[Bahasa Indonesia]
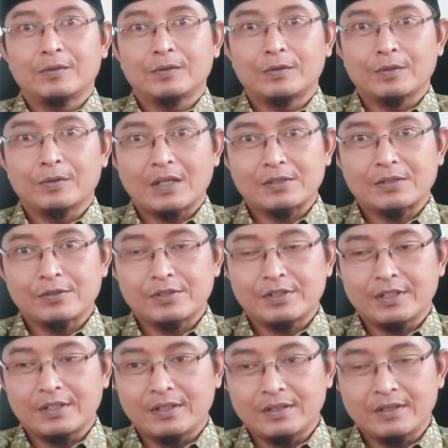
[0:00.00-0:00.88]
untuk
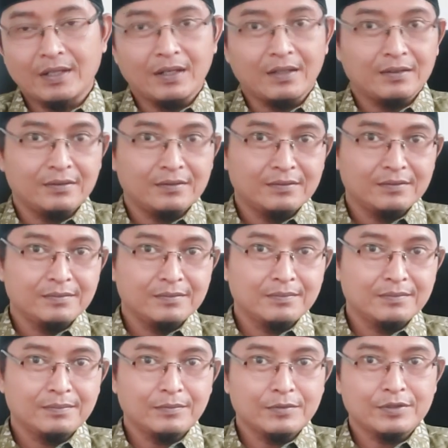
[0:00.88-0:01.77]
kasus ini ya
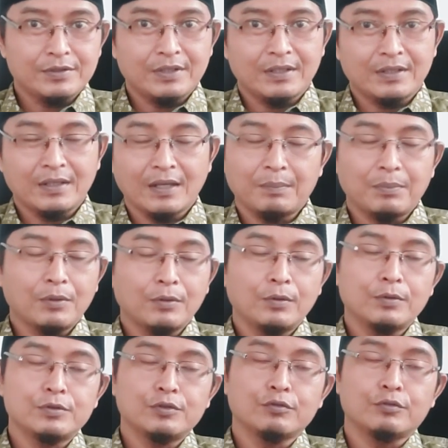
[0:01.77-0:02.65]
mustika
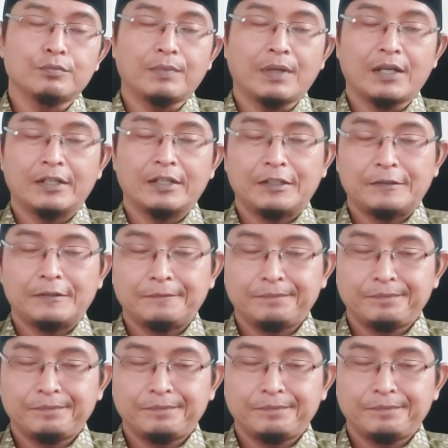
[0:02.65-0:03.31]
peluluh sukma.